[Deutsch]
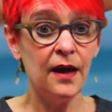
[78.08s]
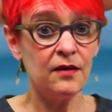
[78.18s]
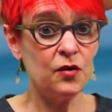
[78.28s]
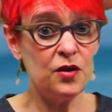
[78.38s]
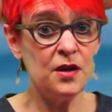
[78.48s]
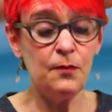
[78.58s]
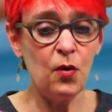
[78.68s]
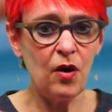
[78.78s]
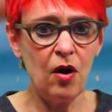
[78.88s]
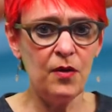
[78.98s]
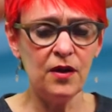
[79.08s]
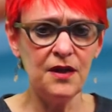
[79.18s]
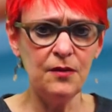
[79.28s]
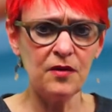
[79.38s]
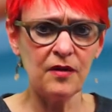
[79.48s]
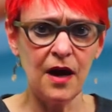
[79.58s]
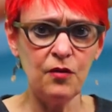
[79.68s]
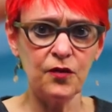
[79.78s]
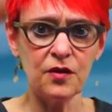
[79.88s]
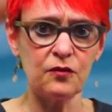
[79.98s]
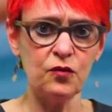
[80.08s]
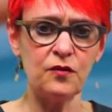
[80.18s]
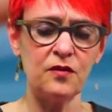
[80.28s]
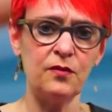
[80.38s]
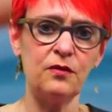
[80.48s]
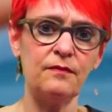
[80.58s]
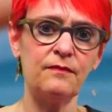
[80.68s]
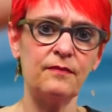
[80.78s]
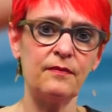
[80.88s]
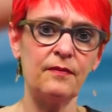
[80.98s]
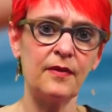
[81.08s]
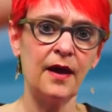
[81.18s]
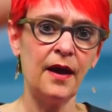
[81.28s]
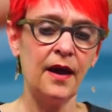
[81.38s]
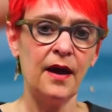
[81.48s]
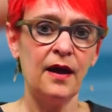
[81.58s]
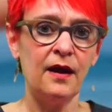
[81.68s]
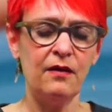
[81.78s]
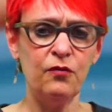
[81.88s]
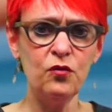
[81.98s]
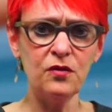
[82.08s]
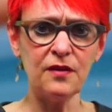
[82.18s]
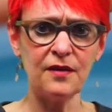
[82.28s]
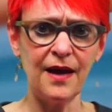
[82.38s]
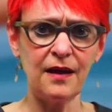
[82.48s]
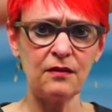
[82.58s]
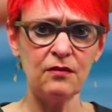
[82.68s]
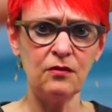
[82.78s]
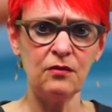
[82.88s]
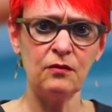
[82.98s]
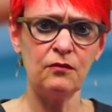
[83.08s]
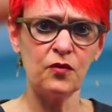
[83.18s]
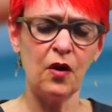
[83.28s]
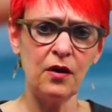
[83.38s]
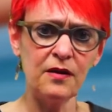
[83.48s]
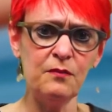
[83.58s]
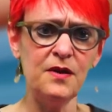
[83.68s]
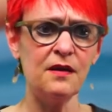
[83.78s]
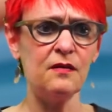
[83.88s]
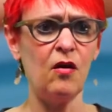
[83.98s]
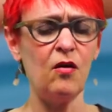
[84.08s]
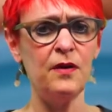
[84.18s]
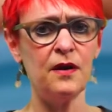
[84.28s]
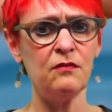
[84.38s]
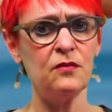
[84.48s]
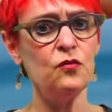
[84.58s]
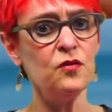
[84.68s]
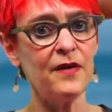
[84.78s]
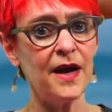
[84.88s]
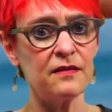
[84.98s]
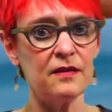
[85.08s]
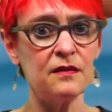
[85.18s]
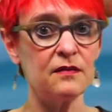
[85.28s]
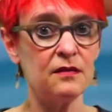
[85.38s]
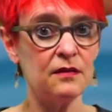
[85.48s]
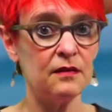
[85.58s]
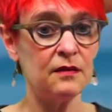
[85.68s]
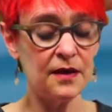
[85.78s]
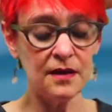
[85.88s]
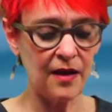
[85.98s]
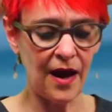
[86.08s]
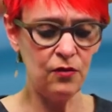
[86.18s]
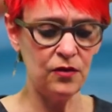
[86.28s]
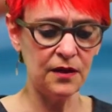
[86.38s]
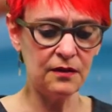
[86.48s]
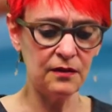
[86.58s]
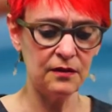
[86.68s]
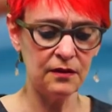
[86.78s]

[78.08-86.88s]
Solche Programm kann niemand kaufen, das wissen wir. Ein Wundertäter, der alles Miesame auswechselt, gibt es auch nicht.